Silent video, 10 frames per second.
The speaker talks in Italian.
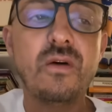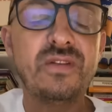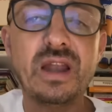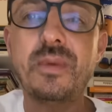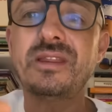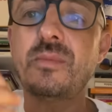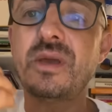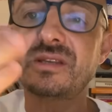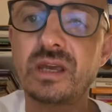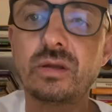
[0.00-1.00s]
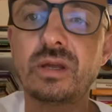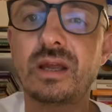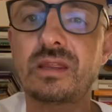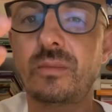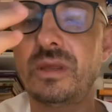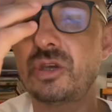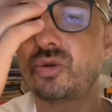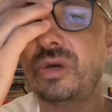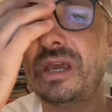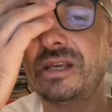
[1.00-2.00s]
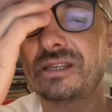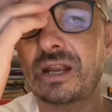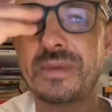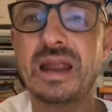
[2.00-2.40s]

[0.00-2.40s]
finalmente mi hai iscritto direttamente su Instagram,